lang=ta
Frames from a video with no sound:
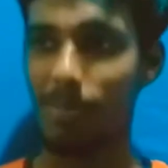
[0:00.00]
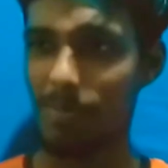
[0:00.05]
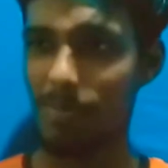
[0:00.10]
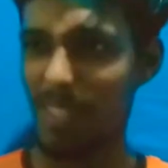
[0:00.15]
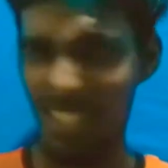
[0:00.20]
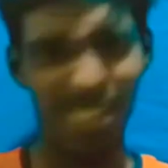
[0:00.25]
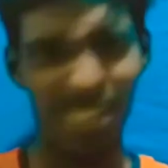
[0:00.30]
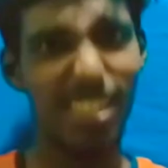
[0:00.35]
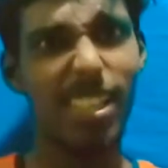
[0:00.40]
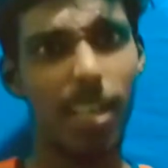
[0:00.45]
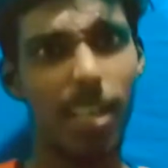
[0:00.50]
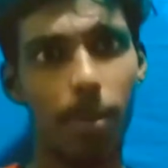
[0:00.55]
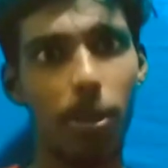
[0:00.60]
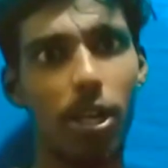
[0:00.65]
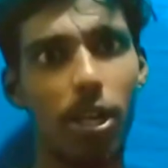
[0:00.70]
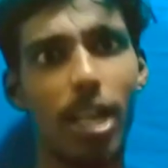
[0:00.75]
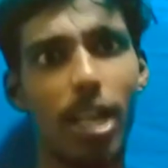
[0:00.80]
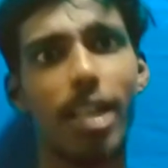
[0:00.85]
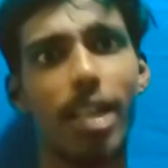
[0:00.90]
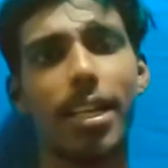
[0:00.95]
பட்
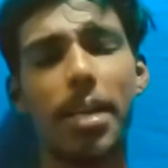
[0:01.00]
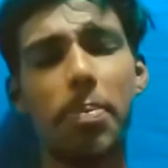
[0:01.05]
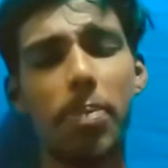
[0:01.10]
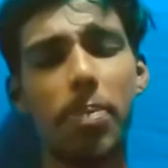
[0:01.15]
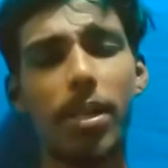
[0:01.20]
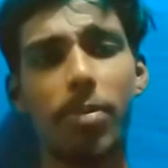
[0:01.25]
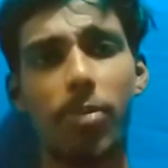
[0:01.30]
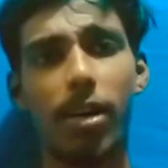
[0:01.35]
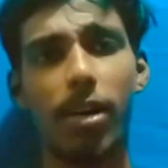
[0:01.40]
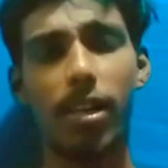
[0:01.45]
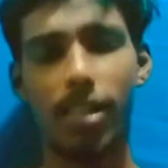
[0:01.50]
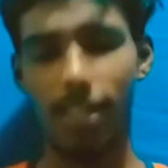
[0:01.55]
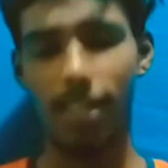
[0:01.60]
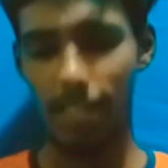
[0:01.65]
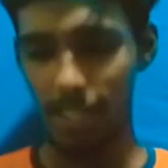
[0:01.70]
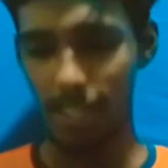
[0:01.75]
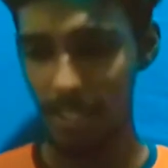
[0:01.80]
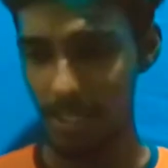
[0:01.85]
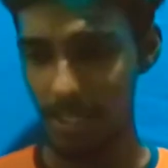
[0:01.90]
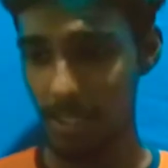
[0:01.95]
இதுக்கப்புறம் நான் ட்ரை பண்ணி
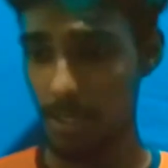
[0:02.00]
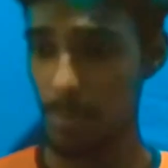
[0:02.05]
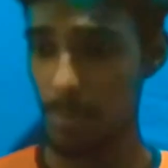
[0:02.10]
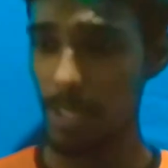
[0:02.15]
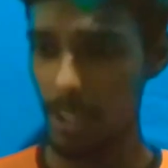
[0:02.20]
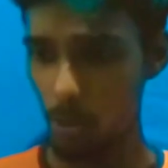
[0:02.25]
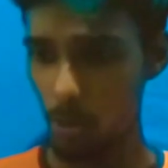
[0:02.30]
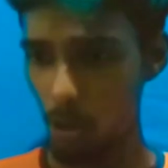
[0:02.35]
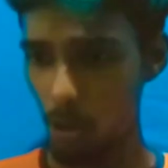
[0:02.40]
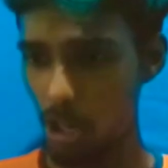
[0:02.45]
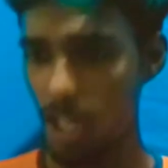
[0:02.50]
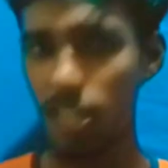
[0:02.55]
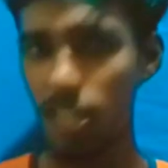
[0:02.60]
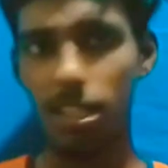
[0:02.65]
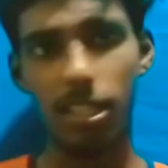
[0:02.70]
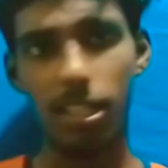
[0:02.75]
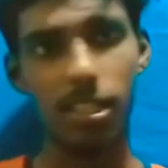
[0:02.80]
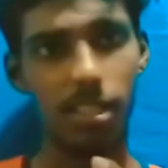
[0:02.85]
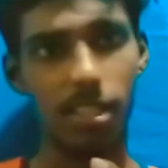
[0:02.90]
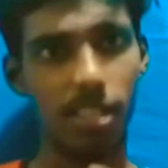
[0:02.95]
பார்க்குறேன் இனிமேல் இந்த
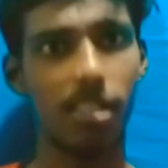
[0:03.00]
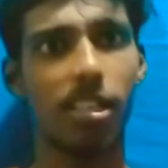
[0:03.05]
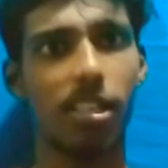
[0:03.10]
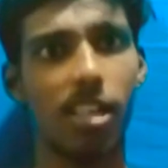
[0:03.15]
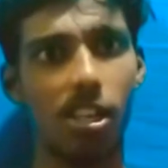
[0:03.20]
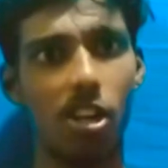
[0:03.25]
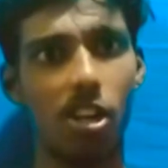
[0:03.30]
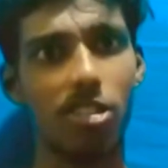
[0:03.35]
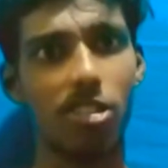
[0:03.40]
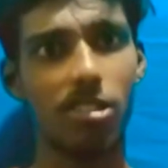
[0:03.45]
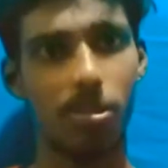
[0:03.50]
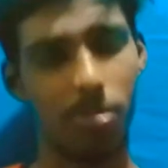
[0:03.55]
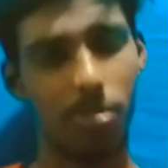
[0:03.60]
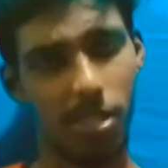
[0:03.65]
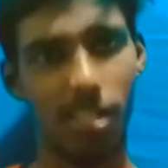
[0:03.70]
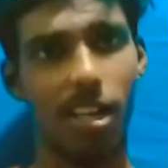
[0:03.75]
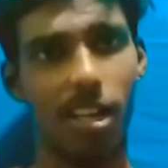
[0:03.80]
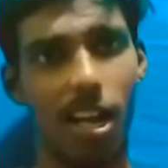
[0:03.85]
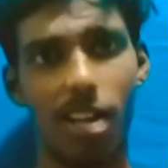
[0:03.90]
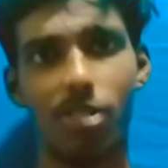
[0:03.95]
உட்காந்து எடுக்கிறாங்கிற
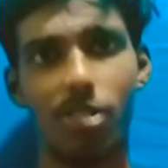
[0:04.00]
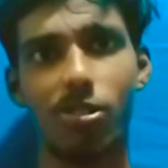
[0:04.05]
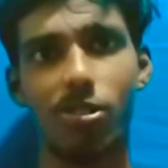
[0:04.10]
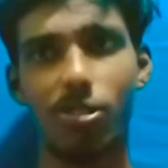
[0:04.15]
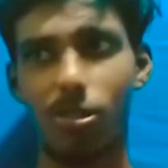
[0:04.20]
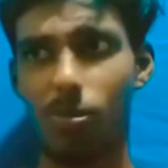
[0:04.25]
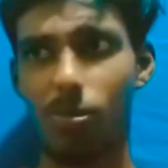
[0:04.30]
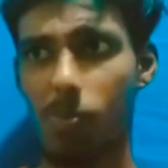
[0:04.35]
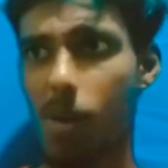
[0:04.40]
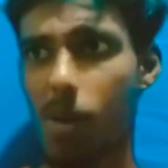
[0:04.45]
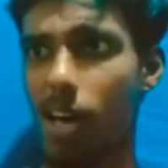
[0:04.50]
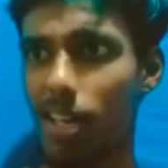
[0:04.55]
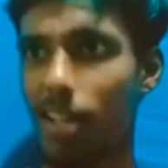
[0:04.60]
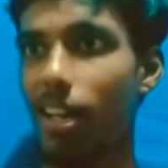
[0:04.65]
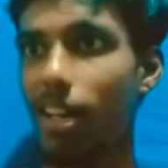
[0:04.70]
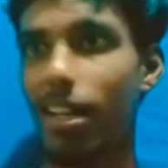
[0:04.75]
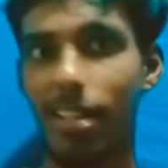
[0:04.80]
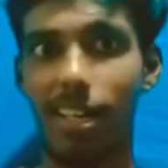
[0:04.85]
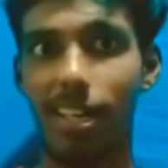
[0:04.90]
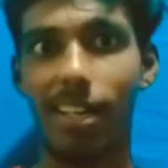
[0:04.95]
கான்செப்ட்டுக்கு நானும்
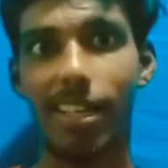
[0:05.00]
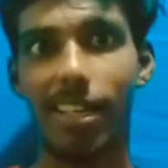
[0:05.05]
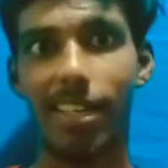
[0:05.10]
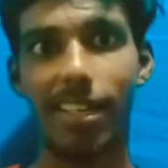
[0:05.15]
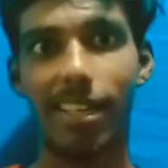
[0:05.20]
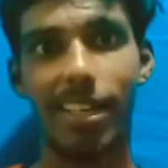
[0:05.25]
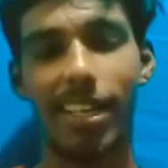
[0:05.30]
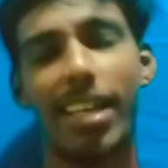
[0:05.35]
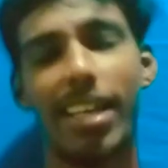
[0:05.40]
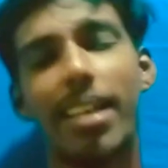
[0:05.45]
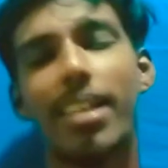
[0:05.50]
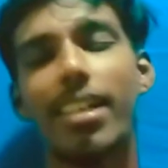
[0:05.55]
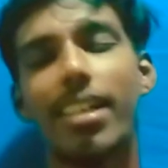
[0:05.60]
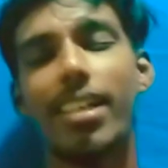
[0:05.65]
மாறலாம்னு நினைக்கிறேன்